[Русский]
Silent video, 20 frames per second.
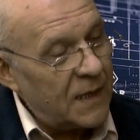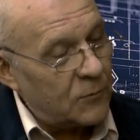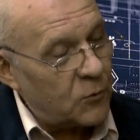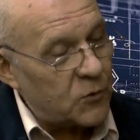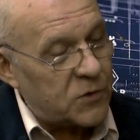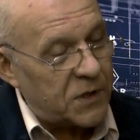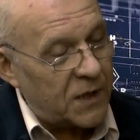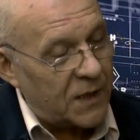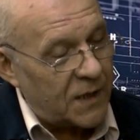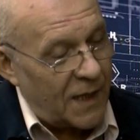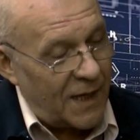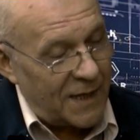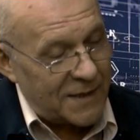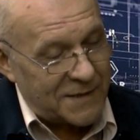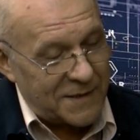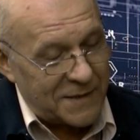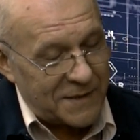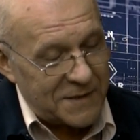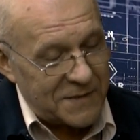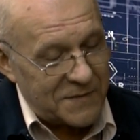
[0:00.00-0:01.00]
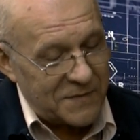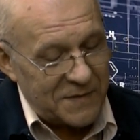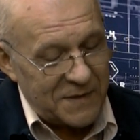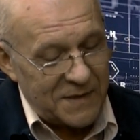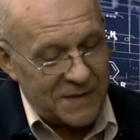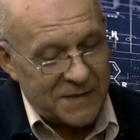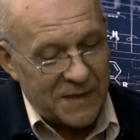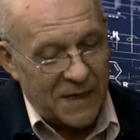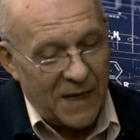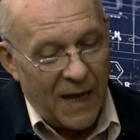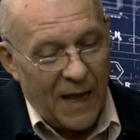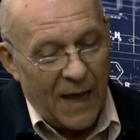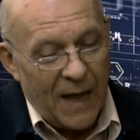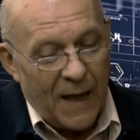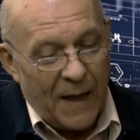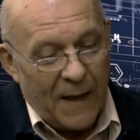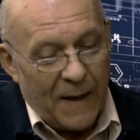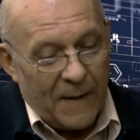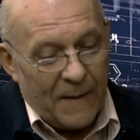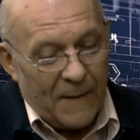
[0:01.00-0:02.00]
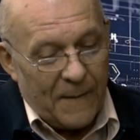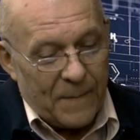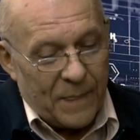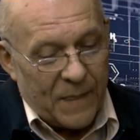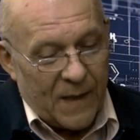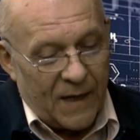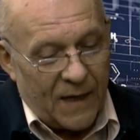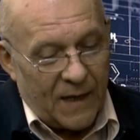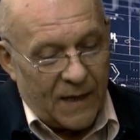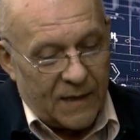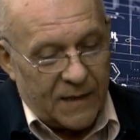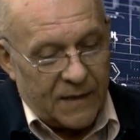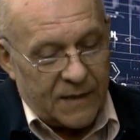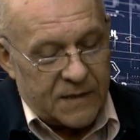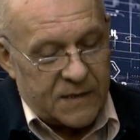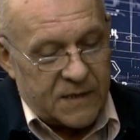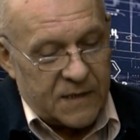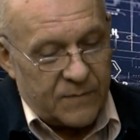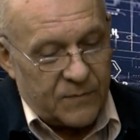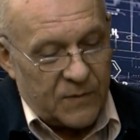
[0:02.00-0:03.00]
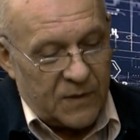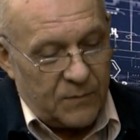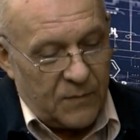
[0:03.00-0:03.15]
лучей лазера, извините. А, и тем не